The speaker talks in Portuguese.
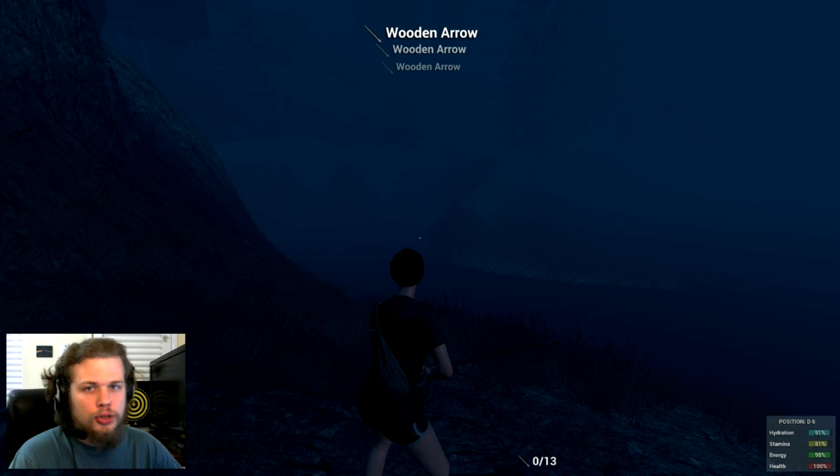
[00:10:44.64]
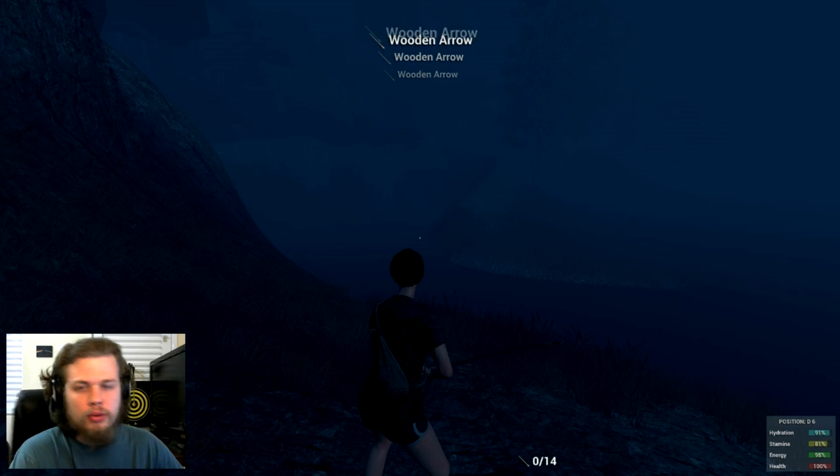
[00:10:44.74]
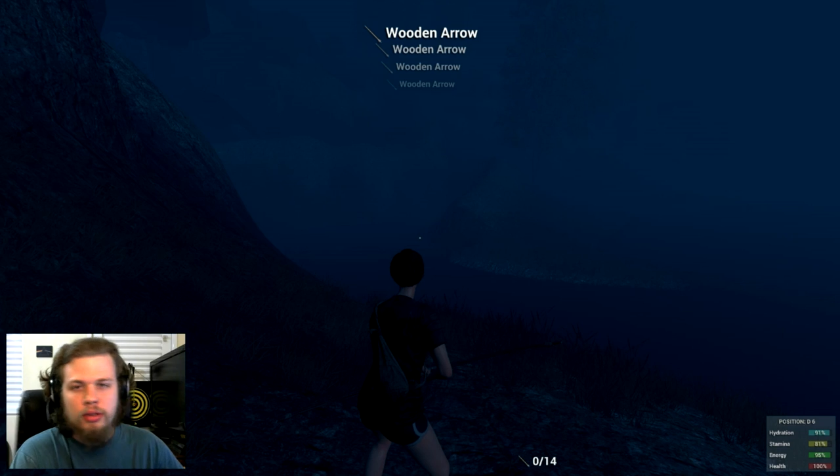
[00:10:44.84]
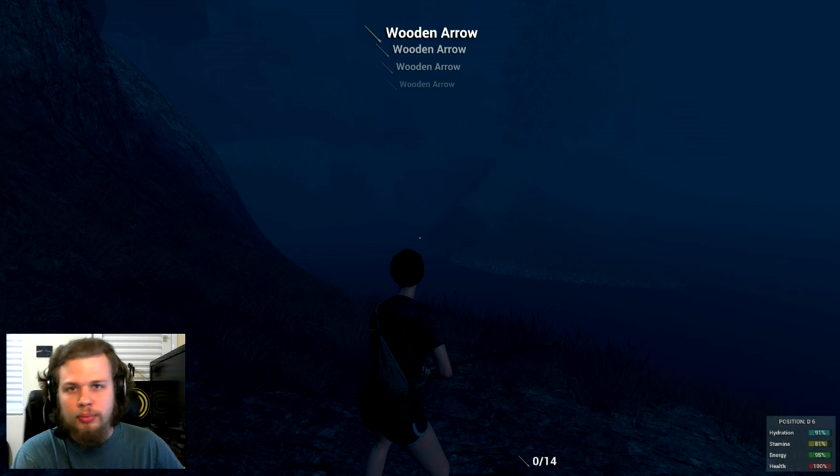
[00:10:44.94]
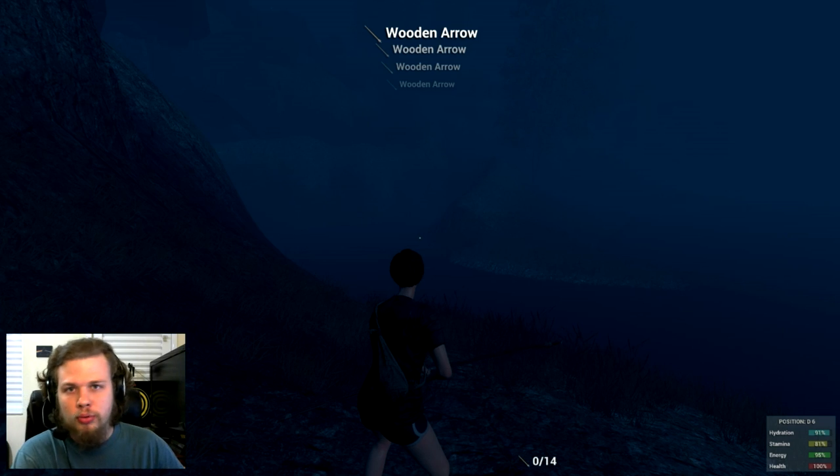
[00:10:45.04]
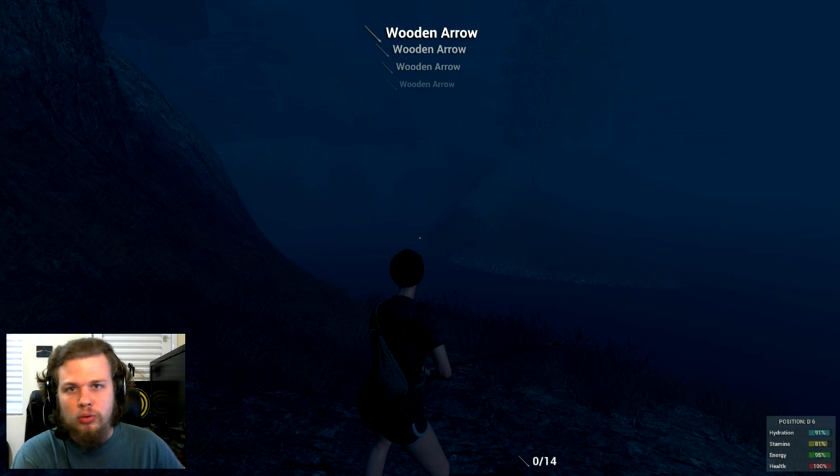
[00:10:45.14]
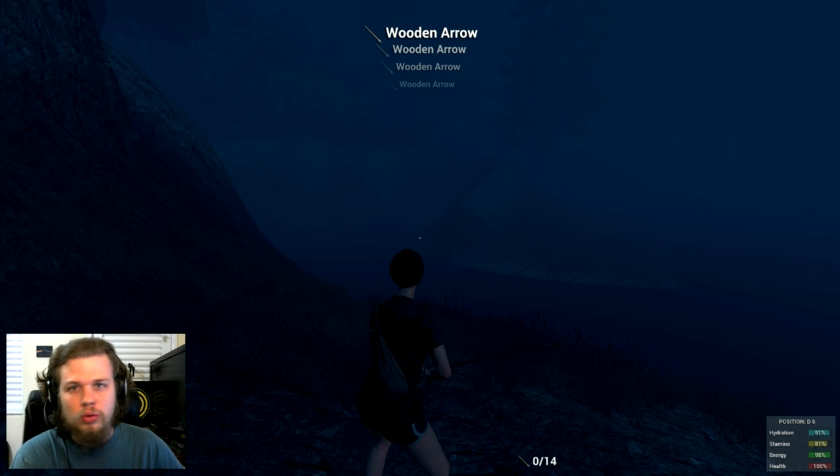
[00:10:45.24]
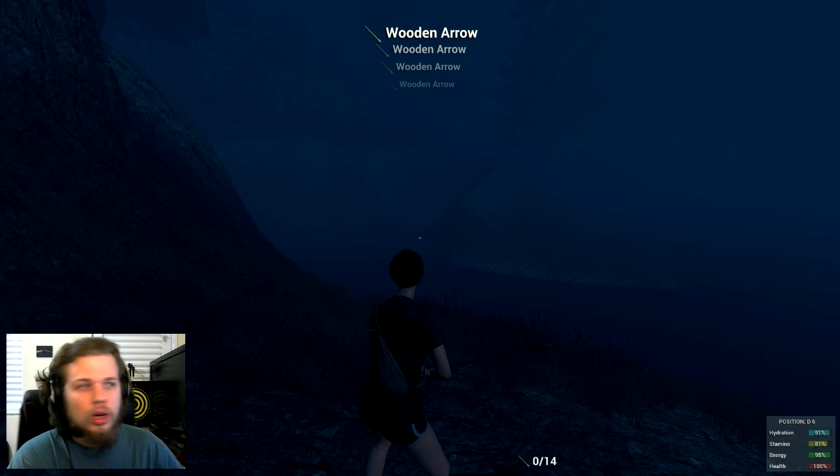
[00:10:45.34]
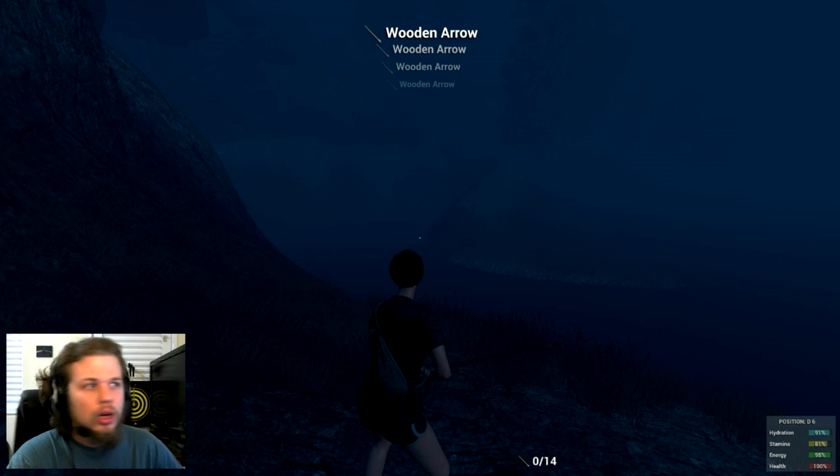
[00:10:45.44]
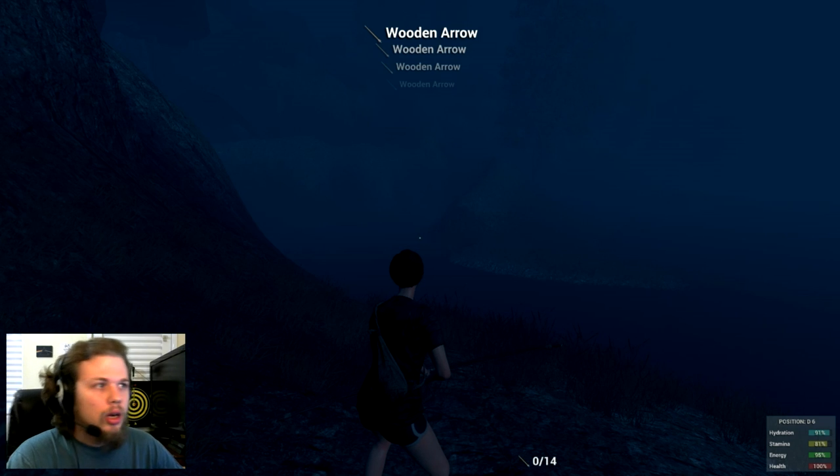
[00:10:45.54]
destruído o tempo todo.
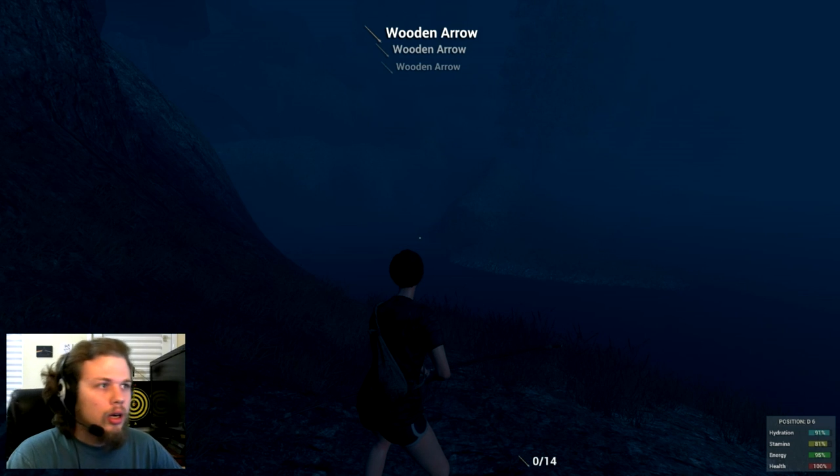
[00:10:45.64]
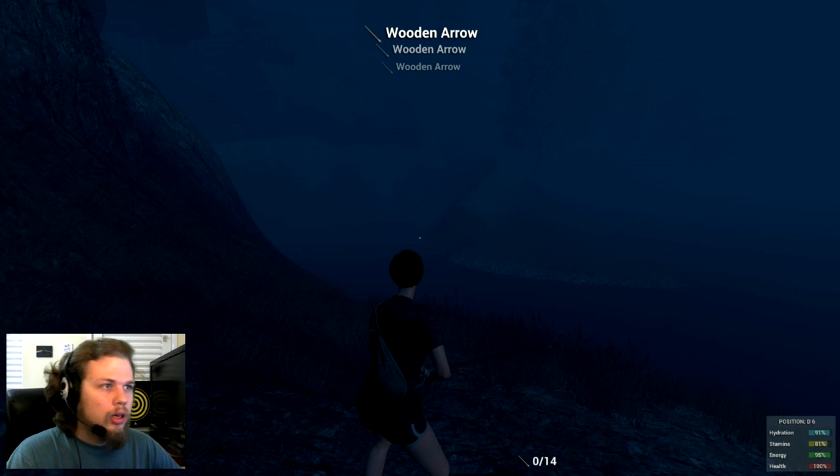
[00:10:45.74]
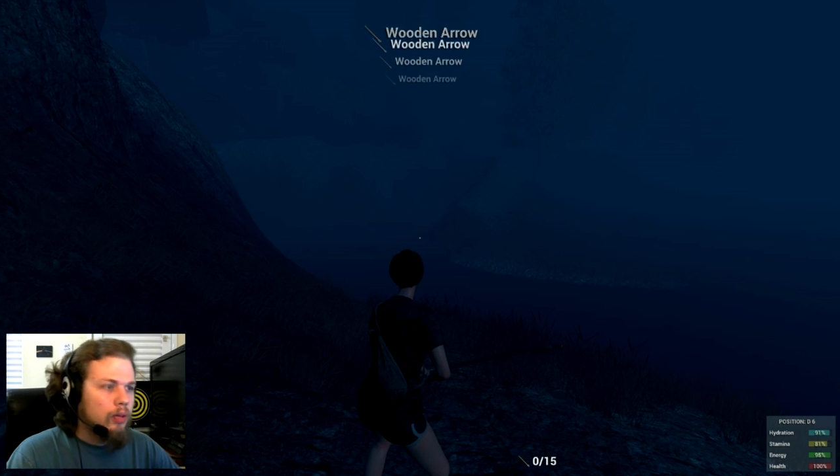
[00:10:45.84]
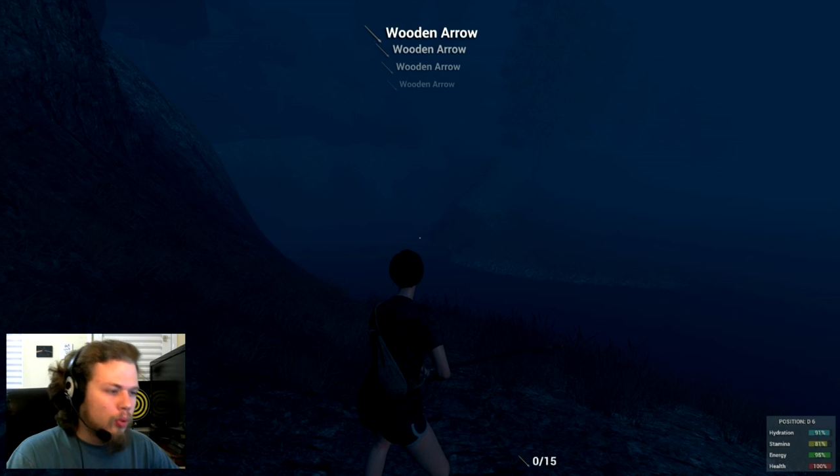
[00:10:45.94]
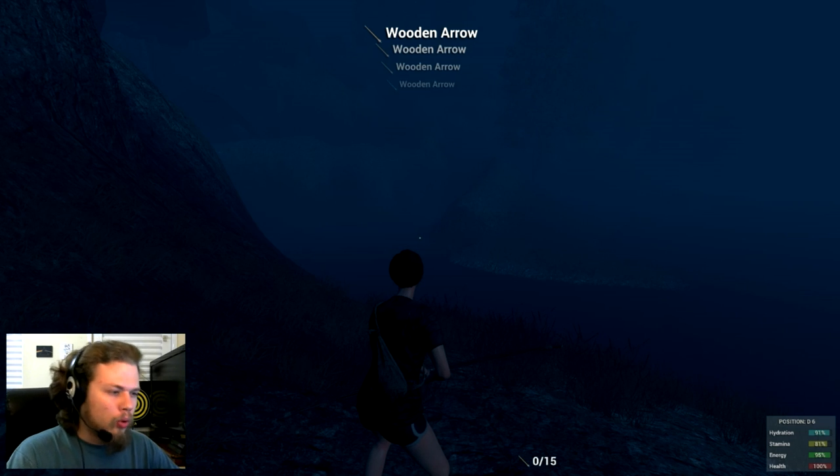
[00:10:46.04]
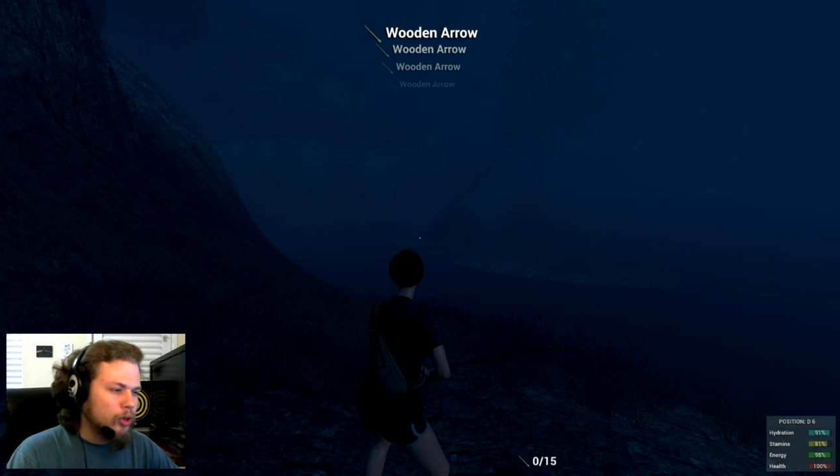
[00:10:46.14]
E por